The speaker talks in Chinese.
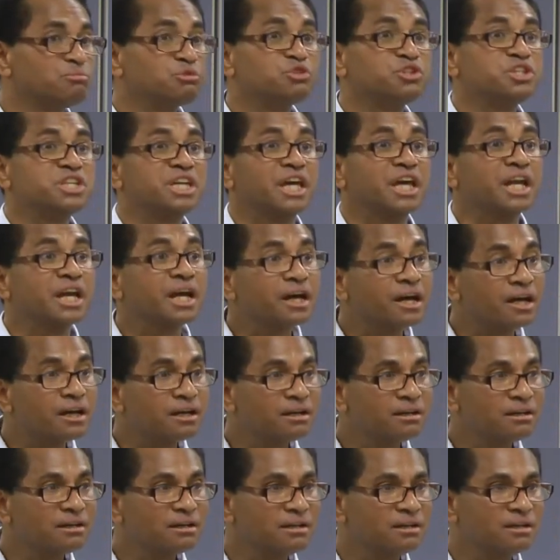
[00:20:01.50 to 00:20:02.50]
不解的，
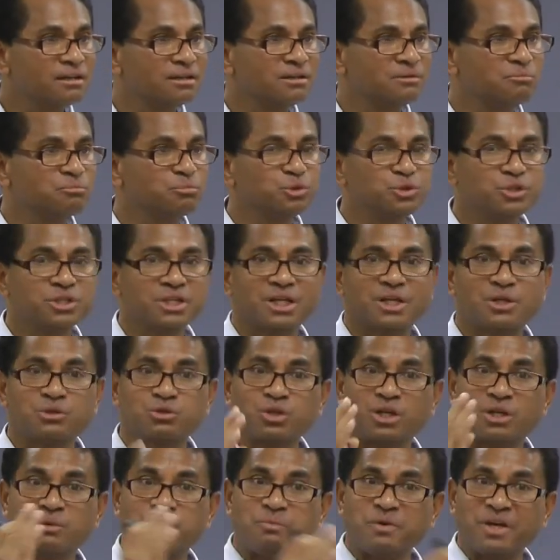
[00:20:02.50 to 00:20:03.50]
不解
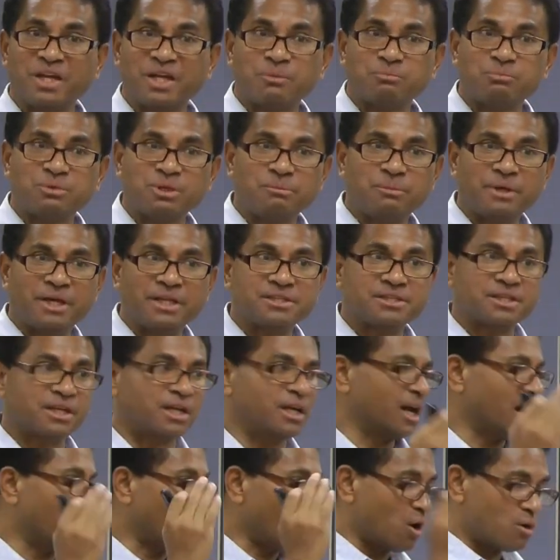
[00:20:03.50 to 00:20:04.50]
的，所以为了避免这
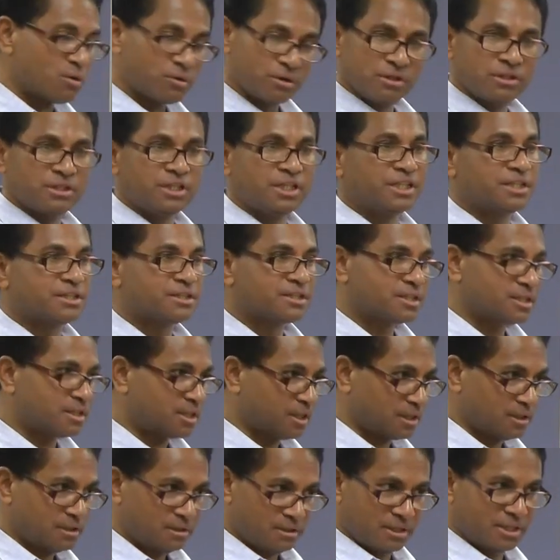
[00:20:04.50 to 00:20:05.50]
个好，你的尸
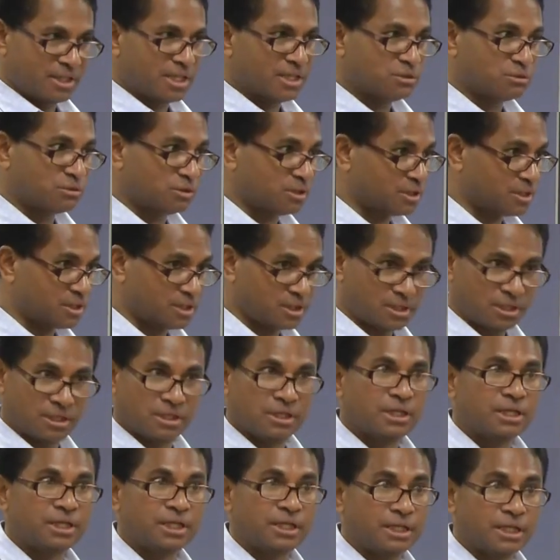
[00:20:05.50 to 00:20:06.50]
体，呃，耶稣的尸
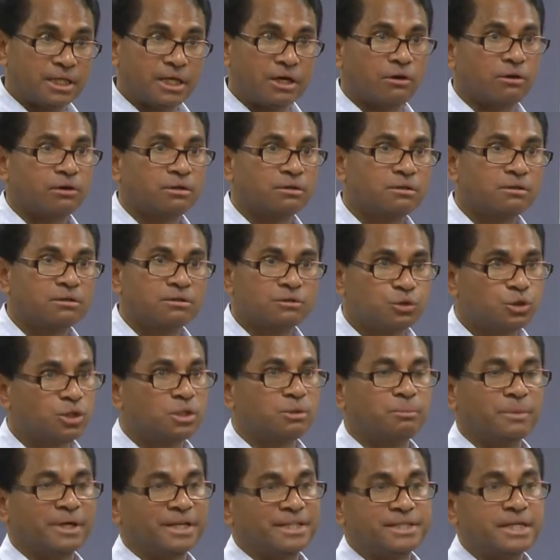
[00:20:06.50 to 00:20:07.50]
体一定要
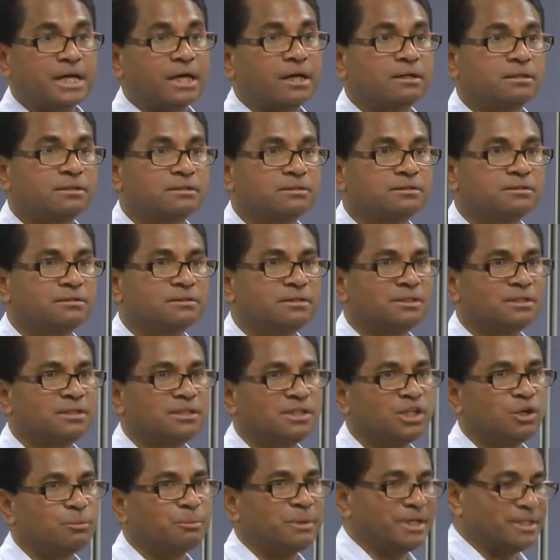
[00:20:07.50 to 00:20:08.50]
去埋葬，
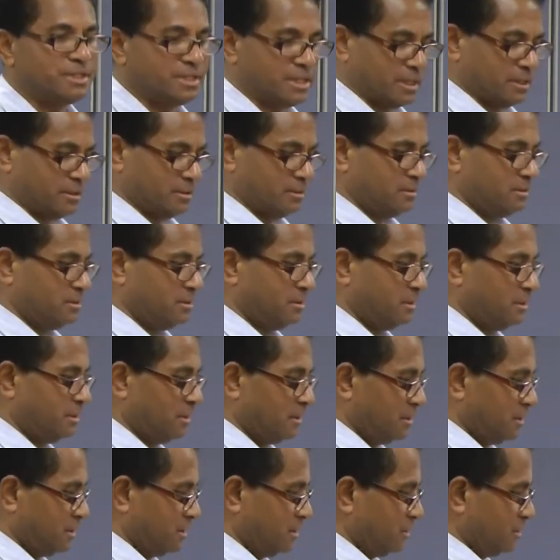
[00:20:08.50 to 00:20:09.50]
要埋葬。
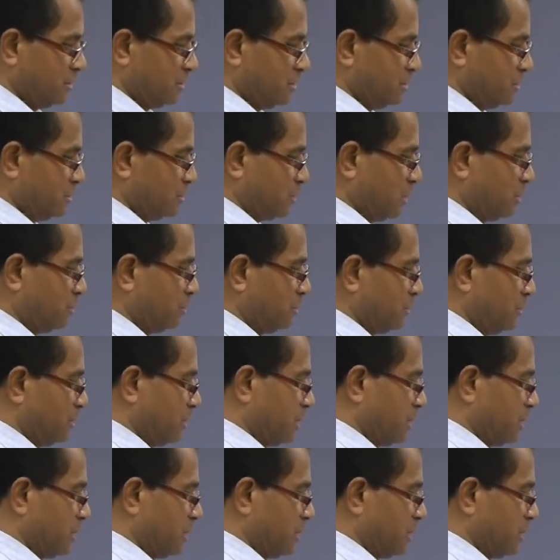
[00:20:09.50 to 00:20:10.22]
所以，